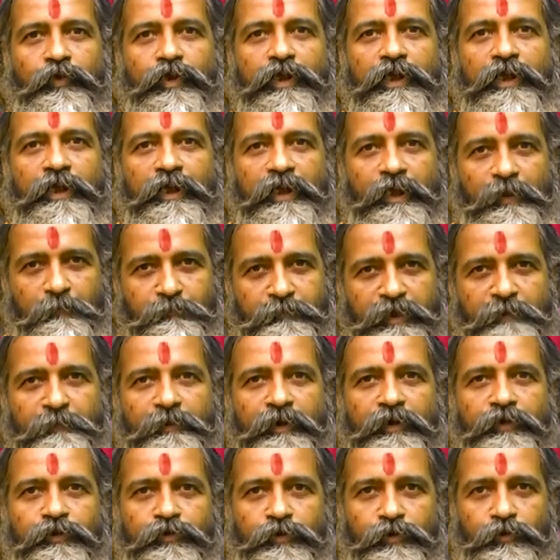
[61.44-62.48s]
ఒక గమ్యం
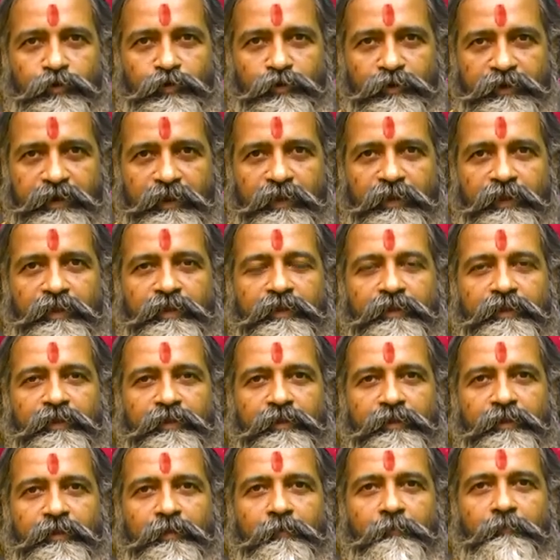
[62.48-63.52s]
అంటూ ఉంటే
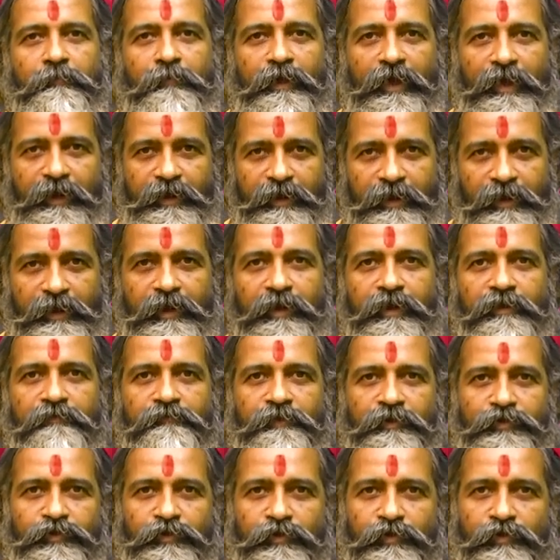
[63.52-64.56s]
మార్గాల్ని
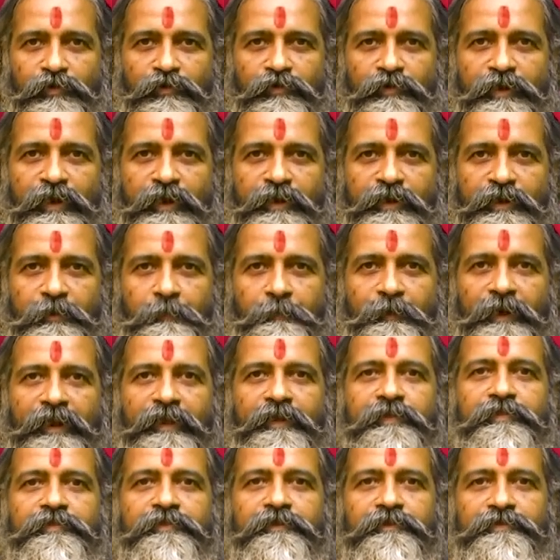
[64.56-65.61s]
వెతుక్కోవడానికి
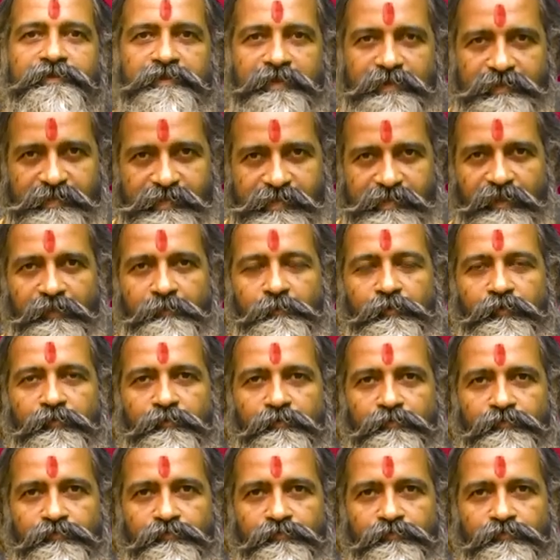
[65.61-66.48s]
ప్రయత్నం చేస్తాము